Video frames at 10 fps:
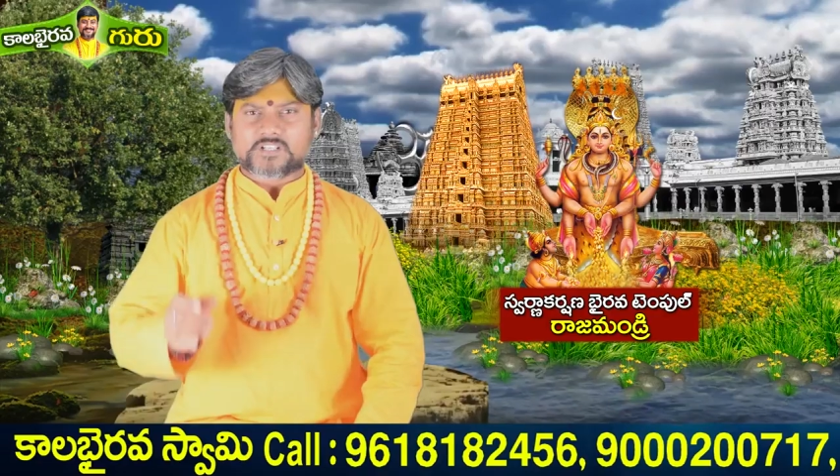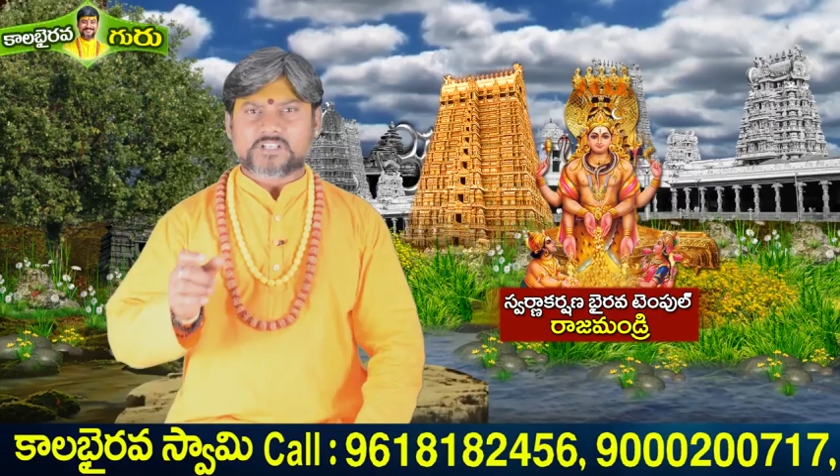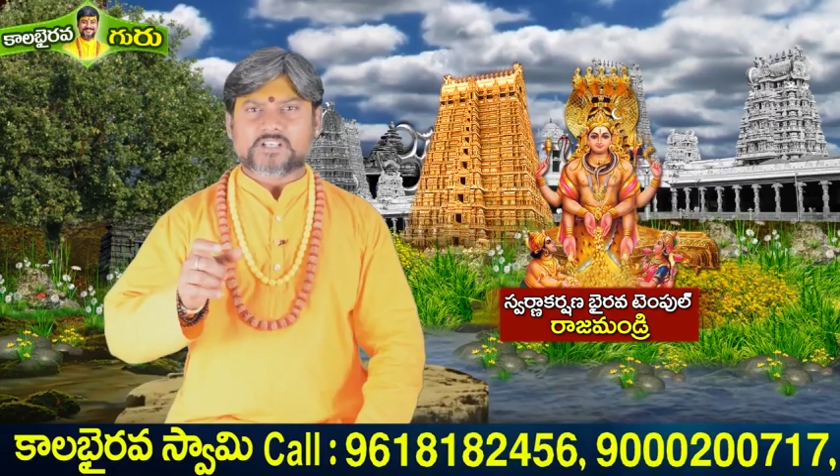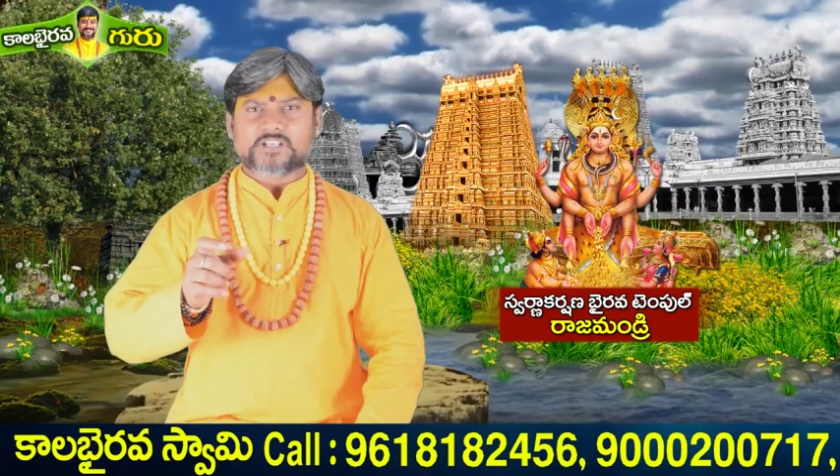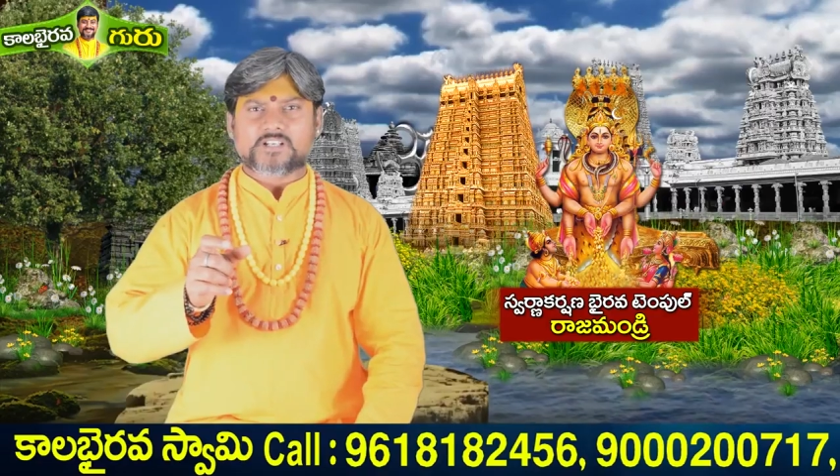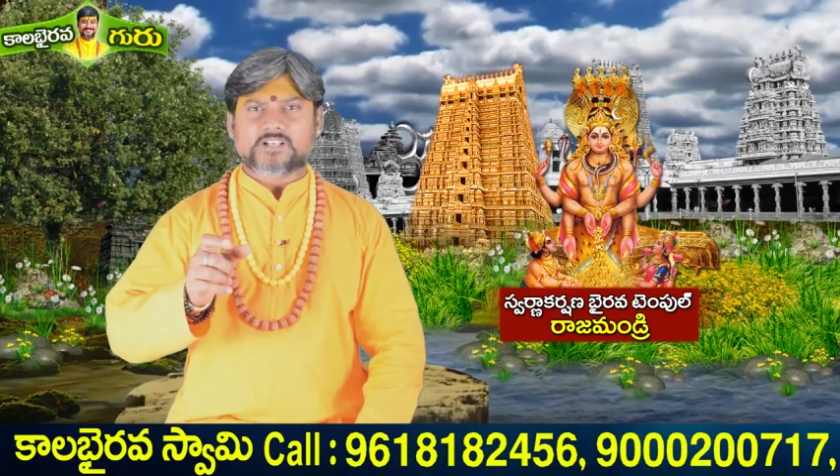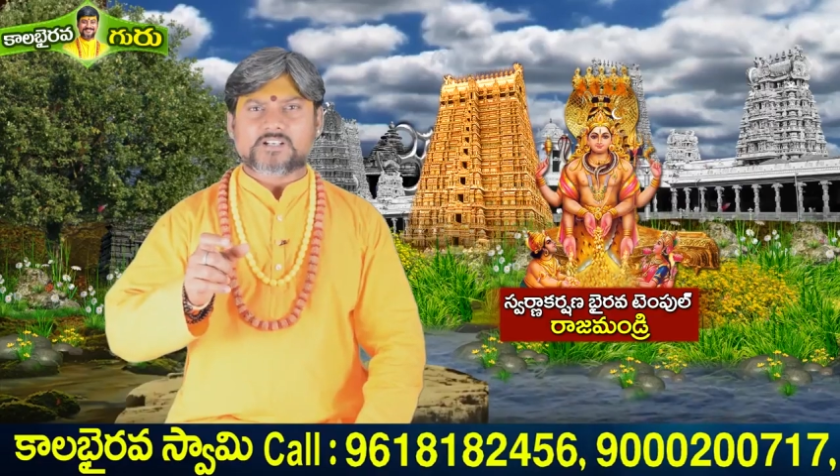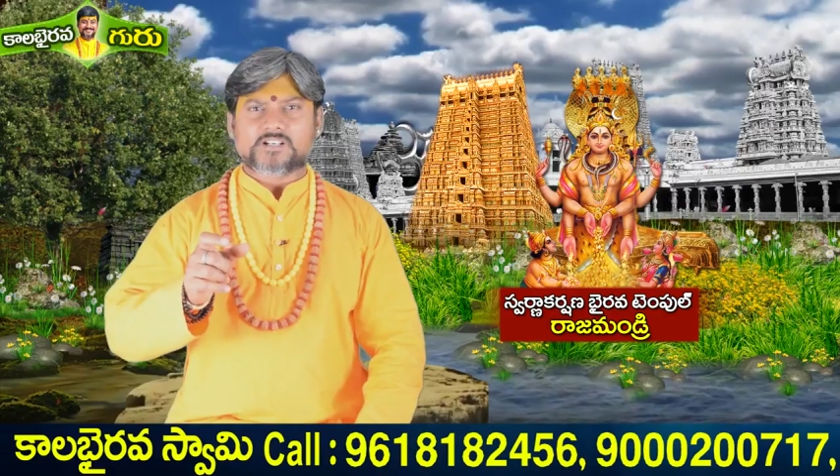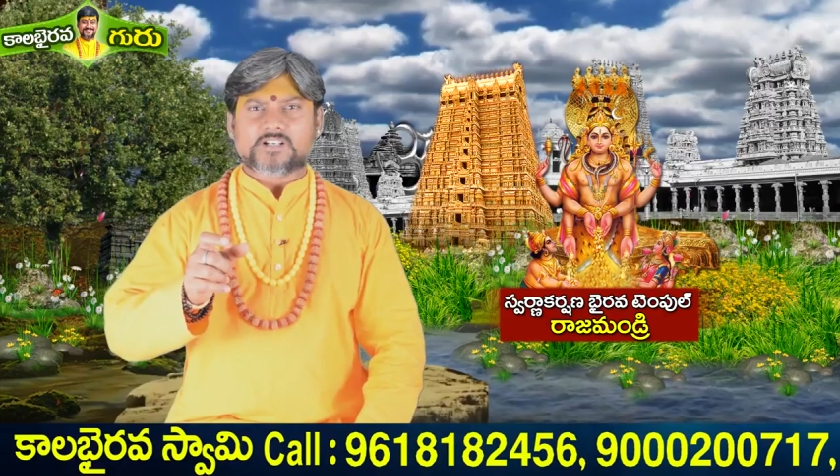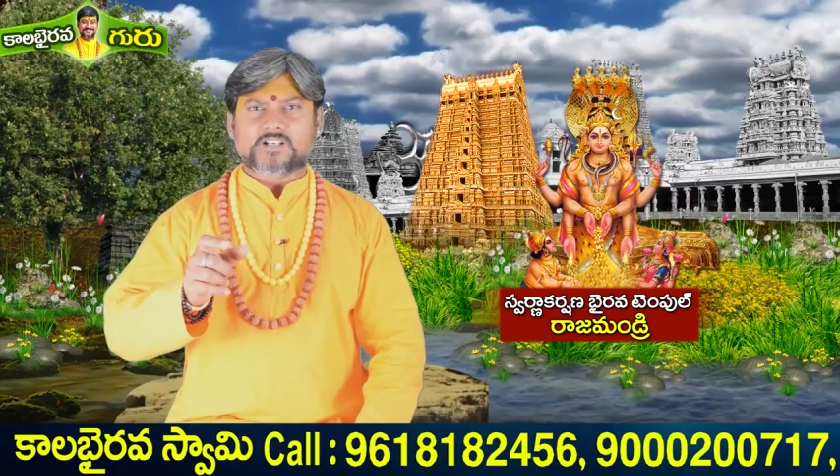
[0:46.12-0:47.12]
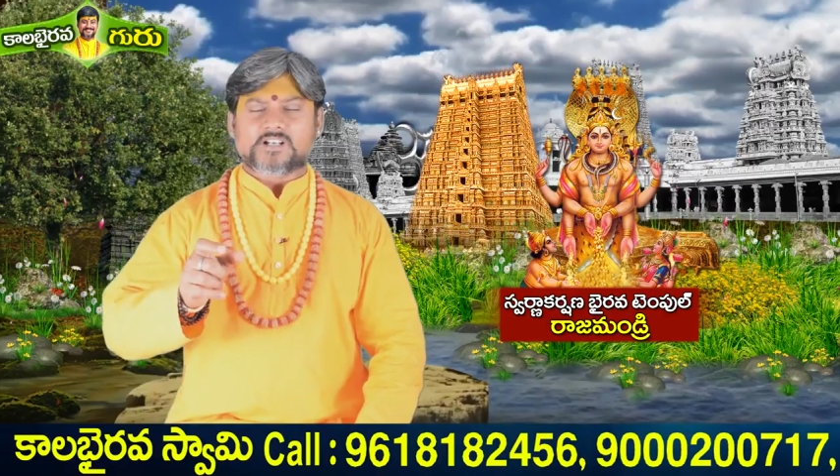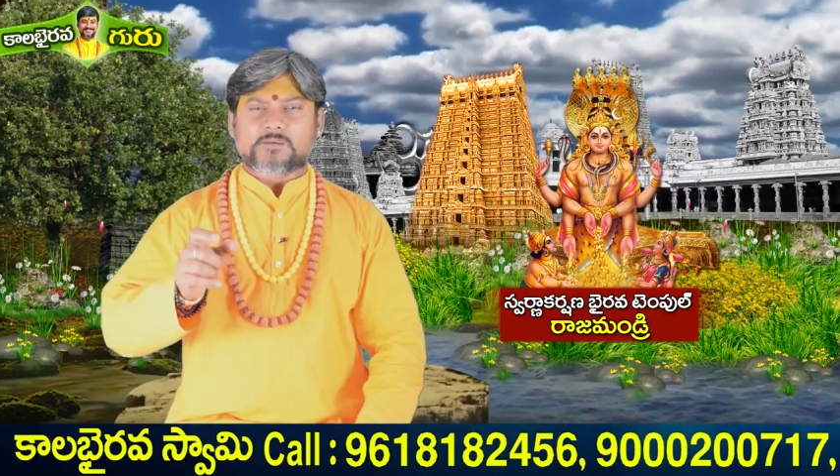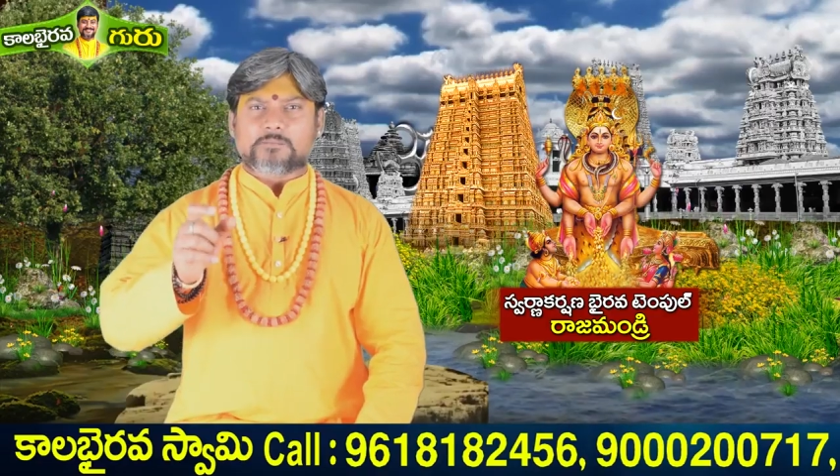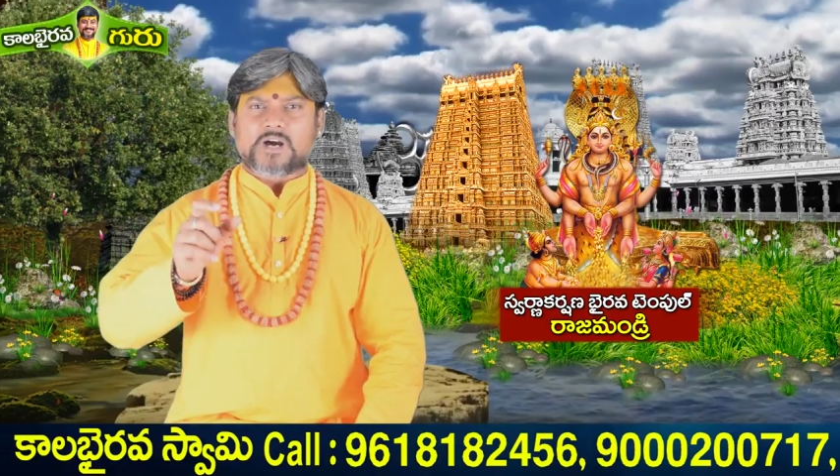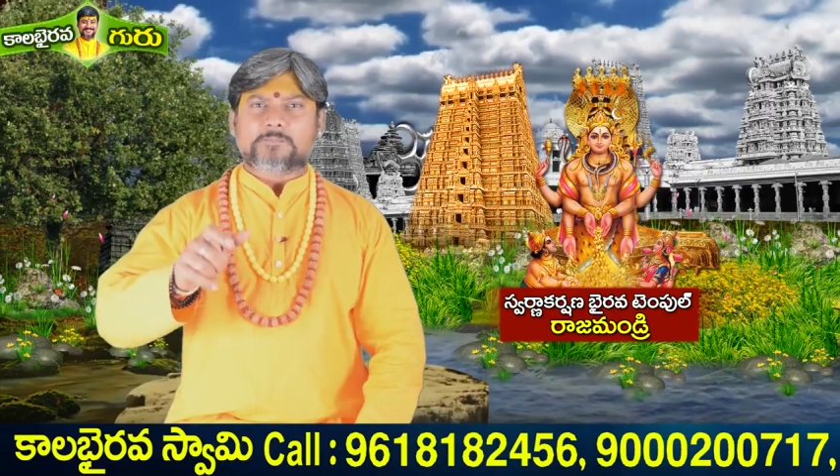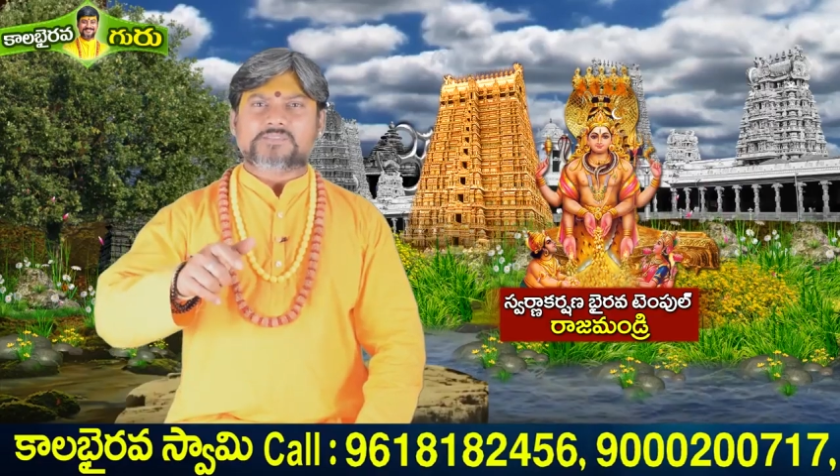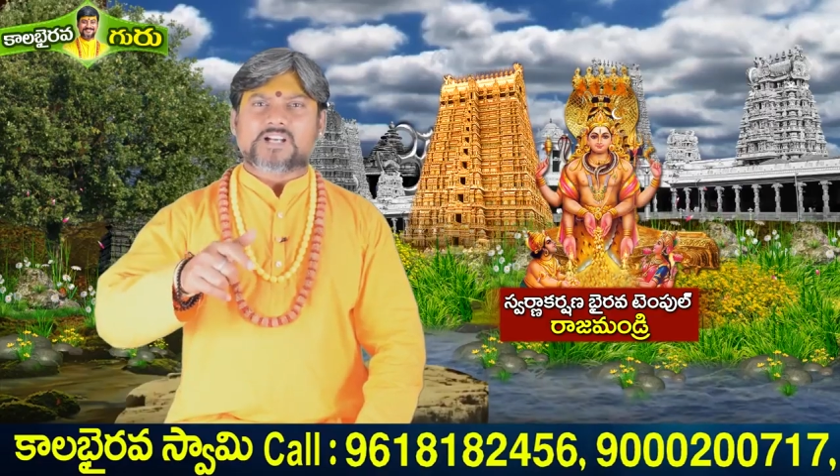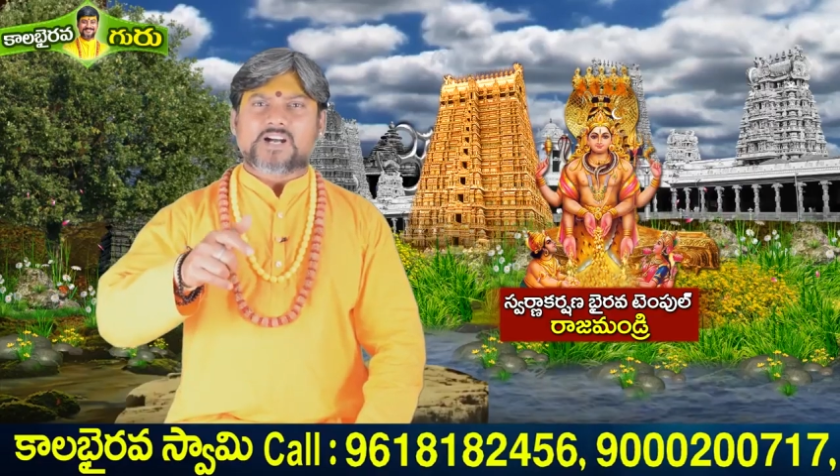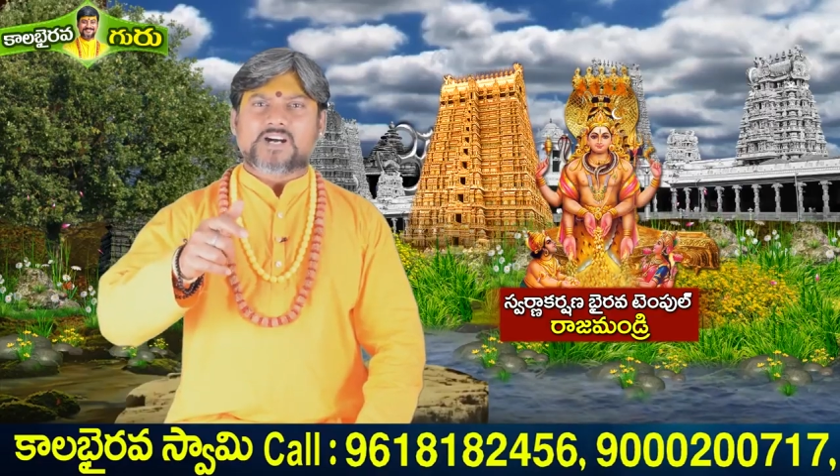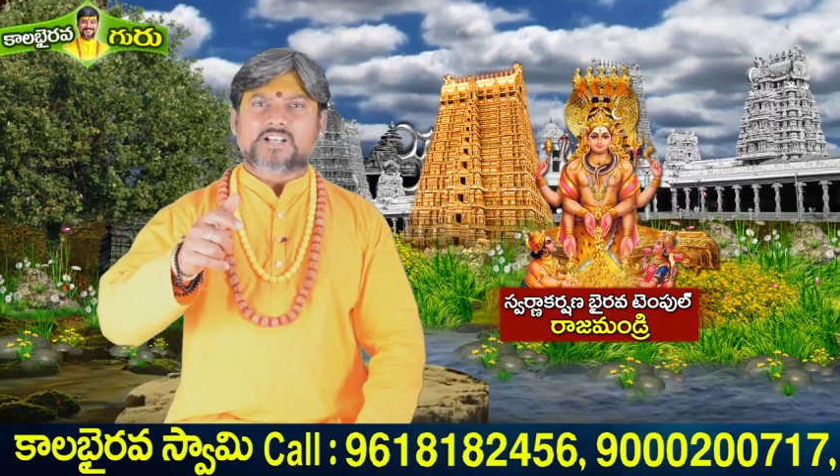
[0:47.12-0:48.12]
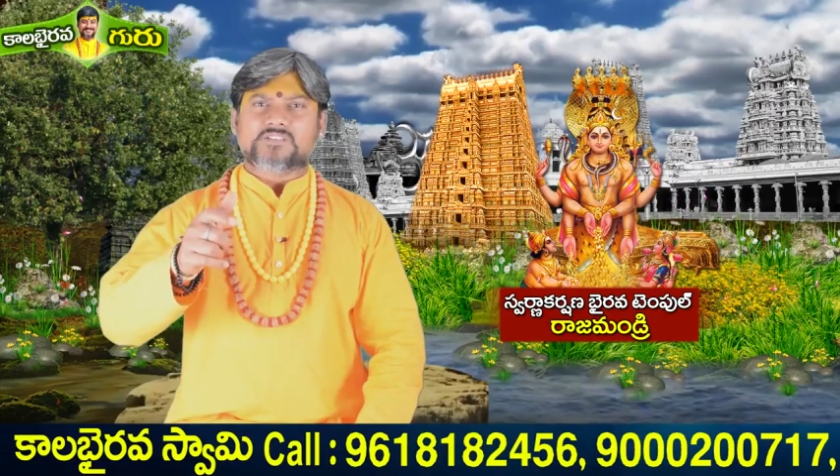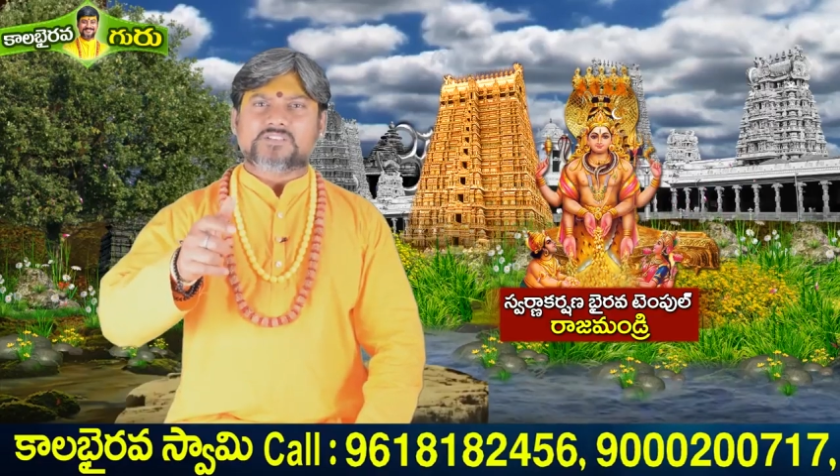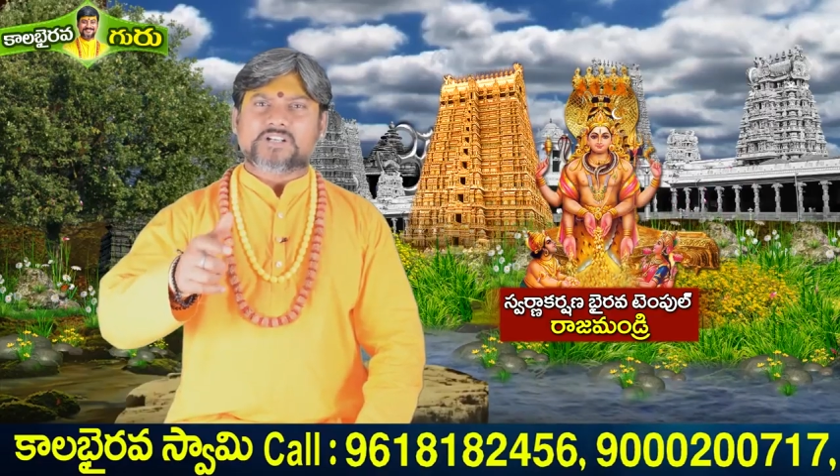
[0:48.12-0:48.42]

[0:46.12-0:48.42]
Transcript: ఇది మాంసాహారం